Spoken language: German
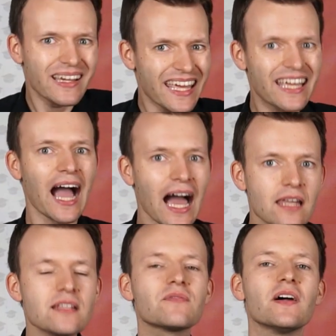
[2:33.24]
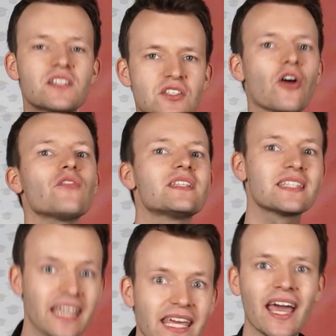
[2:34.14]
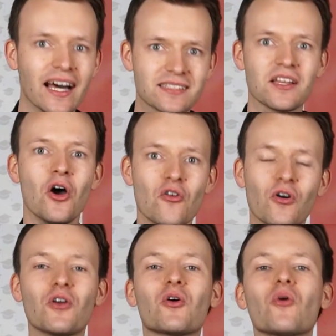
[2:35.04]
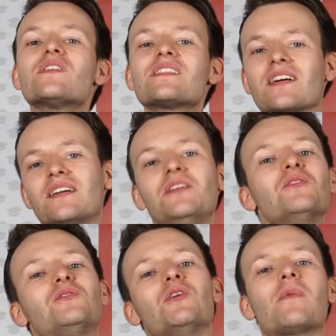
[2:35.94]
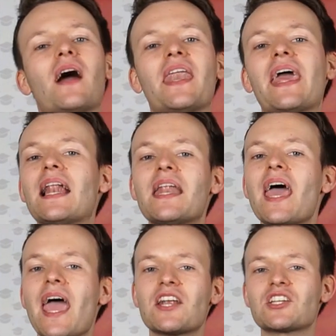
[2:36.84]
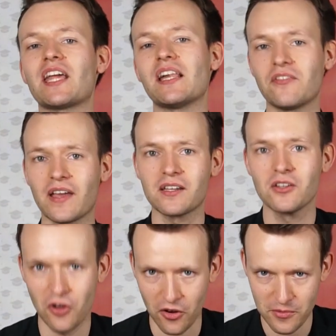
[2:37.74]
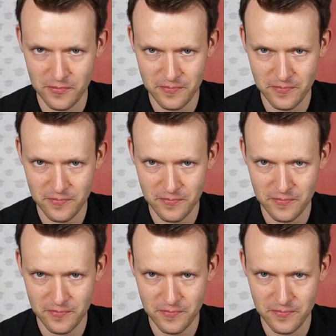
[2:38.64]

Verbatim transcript: egal ist, weil Stories eh erst von größeren YouTube-Kanälen erstellt werden können.